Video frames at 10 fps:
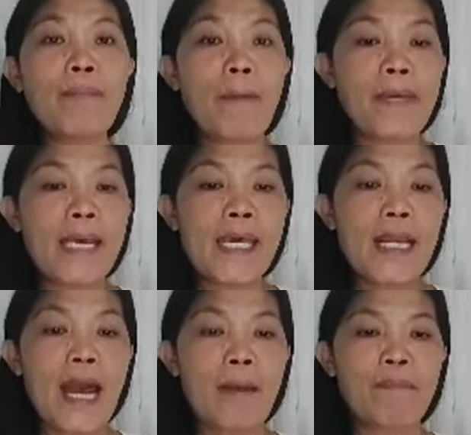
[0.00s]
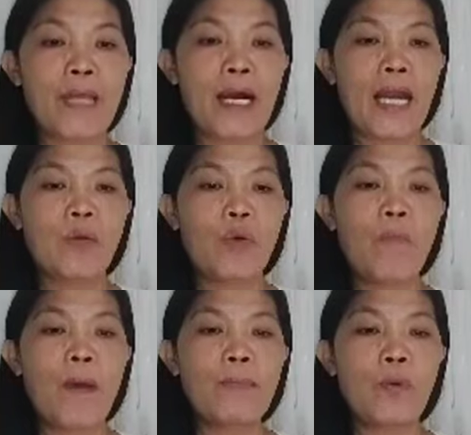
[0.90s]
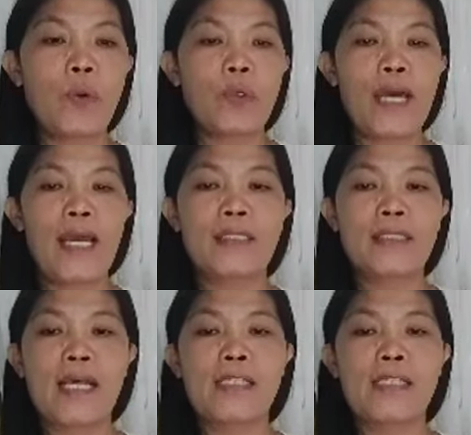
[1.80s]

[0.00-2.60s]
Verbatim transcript: magpapihirap ng kalooban mo dahil sa